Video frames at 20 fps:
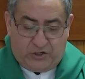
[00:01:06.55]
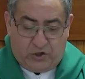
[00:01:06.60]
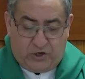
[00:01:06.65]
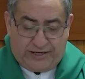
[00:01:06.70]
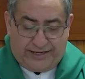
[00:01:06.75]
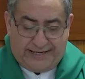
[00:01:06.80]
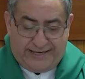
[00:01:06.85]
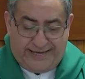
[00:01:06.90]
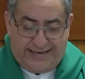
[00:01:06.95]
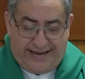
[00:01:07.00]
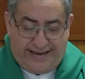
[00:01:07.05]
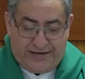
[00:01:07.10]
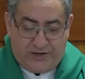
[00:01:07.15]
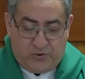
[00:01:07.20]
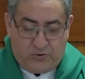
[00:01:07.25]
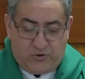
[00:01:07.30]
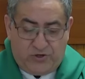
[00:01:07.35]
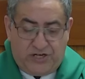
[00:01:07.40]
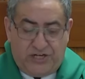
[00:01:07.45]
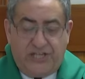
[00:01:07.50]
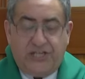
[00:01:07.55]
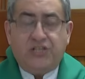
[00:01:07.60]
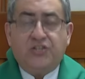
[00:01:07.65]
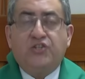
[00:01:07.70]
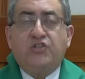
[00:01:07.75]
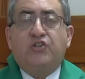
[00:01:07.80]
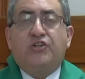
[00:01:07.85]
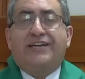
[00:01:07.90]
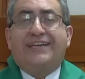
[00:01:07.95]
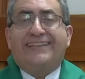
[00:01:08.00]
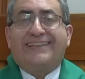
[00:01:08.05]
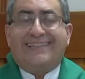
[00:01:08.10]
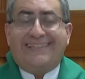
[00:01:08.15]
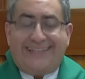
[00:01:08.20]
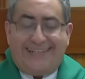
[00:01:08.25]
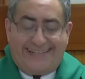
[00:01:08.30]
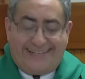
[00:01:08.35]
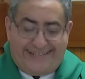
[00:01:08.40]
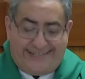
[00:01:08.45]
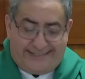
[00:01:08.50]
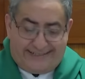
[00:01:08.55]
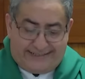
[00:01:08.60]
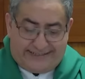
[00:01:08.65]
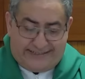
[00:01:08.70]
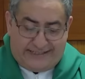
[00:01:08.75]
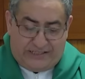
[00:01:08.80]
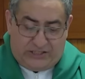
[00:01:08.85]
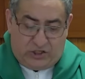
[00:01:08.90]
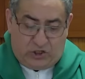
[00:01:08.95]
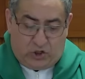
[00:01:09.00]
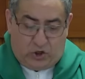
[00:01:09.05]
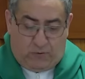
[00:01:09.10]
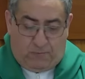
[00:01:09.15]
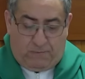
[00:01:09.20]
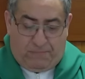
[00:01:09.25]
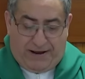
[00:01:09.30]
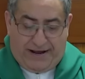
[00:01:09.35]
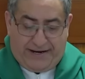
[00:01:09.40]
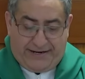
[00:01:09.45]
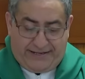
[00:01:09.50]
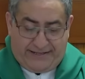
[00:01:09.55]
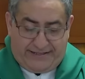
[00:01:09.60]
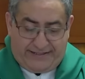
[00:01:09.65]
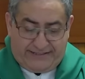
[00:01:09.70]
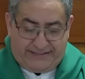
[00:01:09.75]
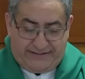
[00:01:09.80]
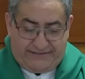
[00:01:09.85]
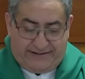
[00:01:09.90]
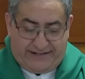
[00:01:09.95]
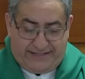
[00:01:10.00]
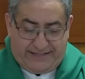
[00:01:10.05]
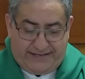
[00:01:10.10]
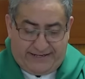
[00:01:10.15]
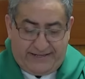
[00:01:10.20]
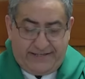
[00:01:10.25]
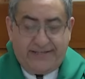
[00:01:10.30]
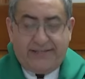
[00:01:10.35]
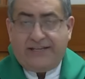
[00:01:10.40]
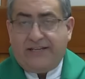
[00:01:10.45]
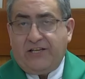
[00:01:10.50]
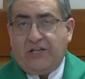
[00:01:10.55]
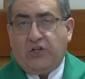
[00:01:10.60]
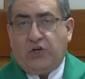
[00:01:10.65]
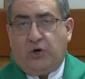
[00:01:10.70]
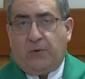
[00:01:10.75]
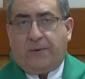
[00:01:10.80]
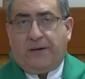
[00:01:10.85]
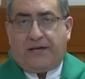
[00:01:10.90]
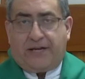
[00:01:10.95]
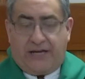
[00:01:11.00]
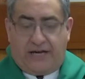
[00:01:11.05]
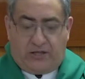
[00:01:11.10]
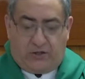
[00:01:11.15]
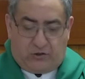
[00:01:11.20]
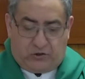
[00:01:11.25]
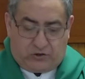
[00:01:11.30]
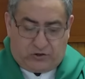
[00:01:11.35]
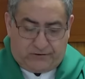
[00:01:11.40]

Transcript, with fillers: aquí hay un niño que tiene cinco panes de cebada y dos pescados.